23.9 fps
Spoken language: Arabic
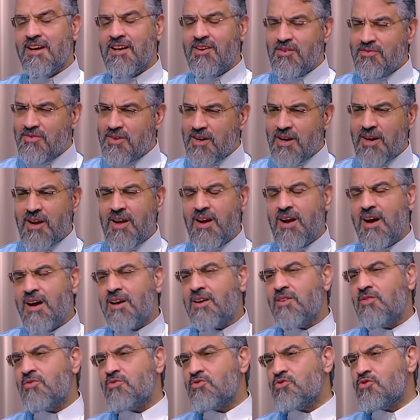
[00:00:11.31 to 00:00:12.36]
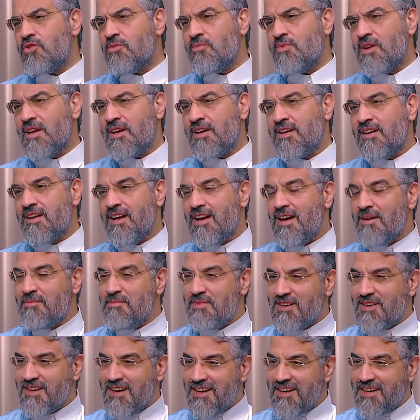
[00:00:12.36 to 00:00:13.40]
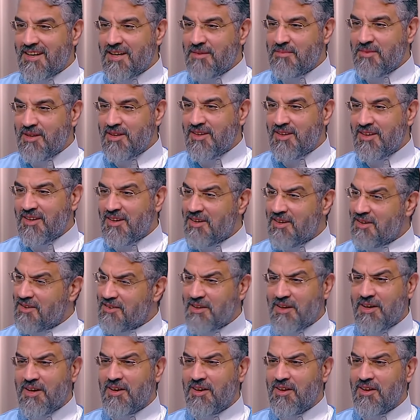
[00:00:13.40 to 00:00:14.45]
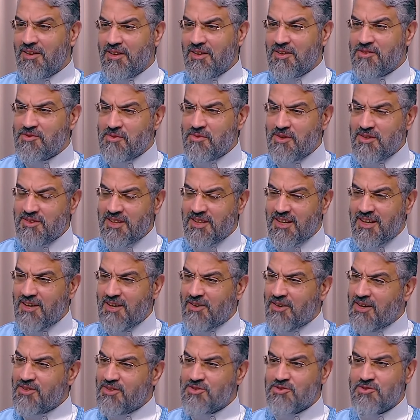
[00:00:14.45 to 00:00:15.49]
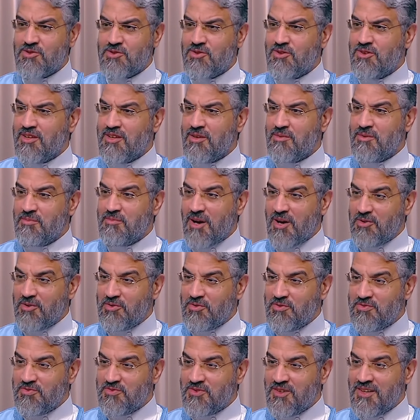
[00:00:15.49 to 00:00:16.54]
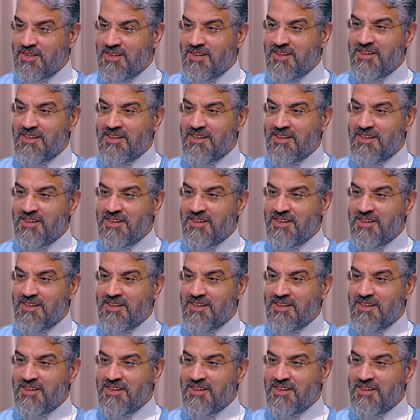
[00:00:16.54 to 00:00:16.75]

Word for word: يفرها أكل وشرب لكن أهم الرعاية كمان اللي ذكرها الله سبحانه وتعالى وعاشرهن بالمعروف